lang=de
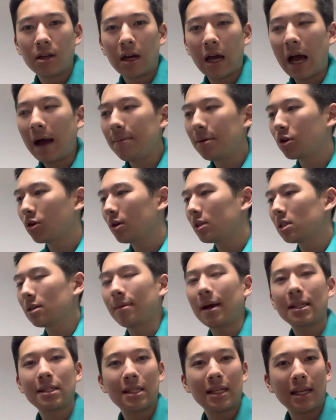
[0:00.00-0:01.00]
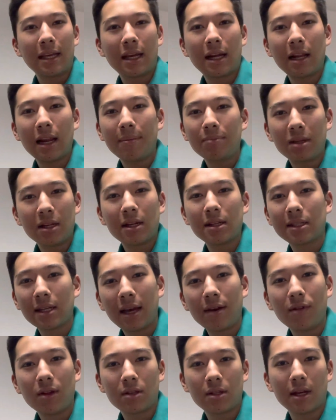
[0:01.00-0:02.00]
Aber trotzdem hat es dann geklappt, in der
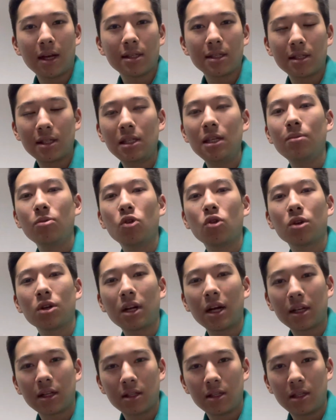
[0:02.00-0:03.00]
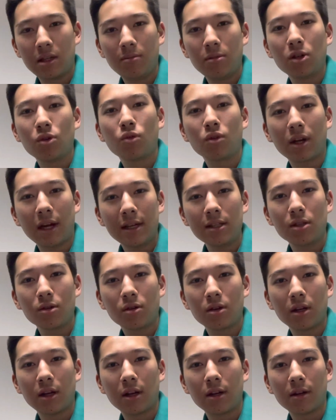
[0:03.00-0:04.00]
Seitwärtsphase sieben Kontrakte ziemlich gut
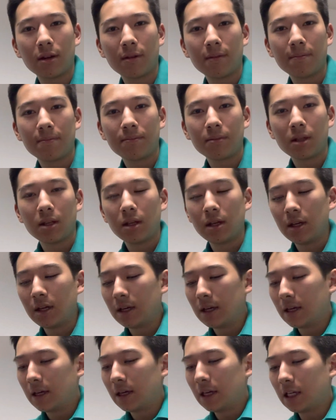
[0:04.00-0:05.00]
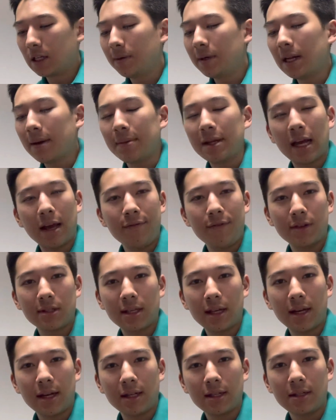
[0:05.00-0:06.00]
reinzuknallen. Ich will damit einfach
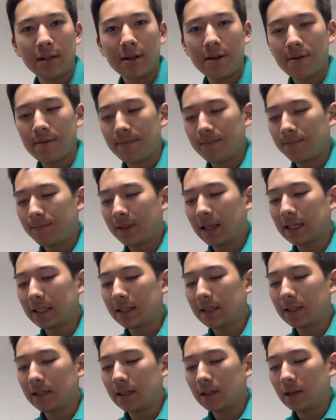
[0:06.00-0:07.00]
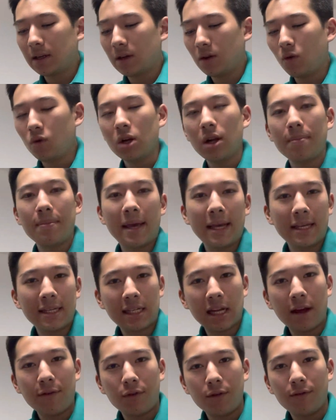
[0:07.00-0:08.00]
sagen, dass es unabhängig
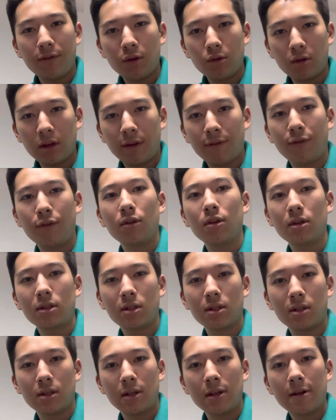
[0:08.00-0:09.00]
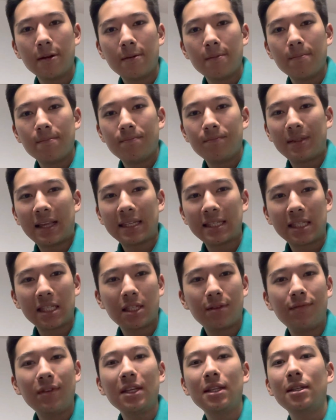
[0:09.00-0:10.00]
davon, wie du dich fühlst, dass
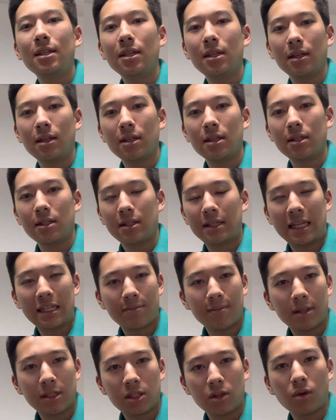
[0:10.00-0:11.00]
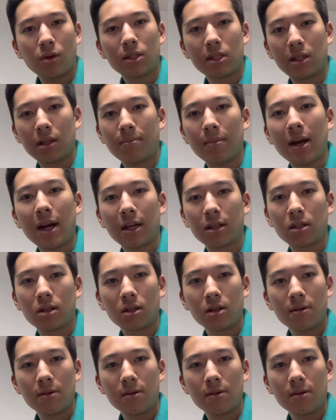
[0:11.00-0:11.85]
es wichtig ist, dass man es trotzdem macht.